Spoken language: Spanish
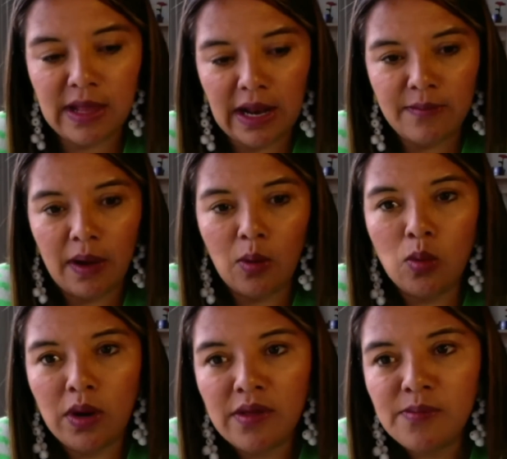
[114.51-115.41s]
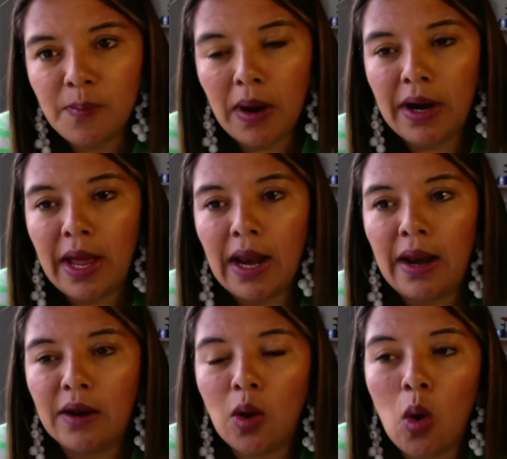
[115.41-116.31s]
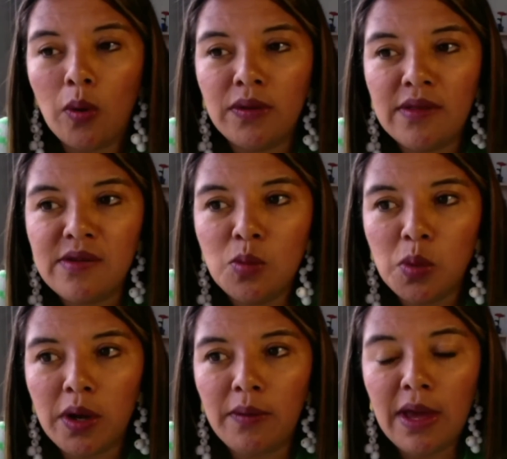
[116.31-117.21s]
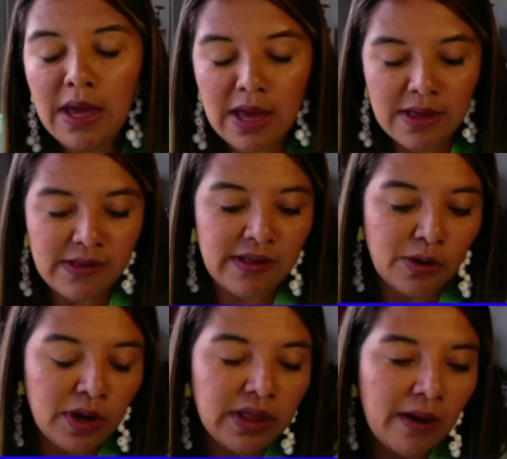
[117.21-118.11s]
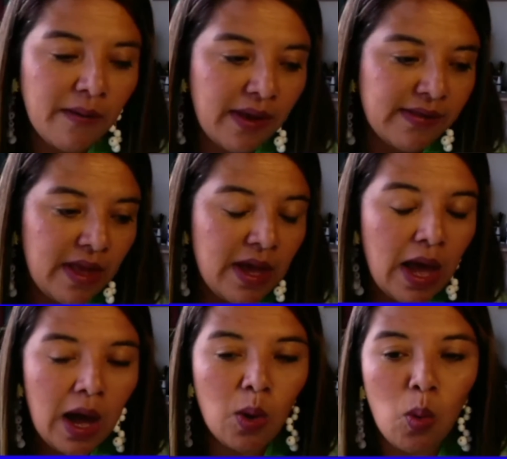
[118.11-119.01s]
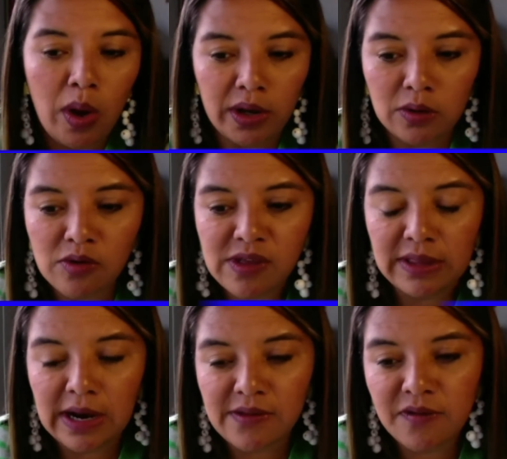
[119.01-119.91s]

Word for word: de las vacunas para el COVID-19 se hicieron a través de acuerdos entre las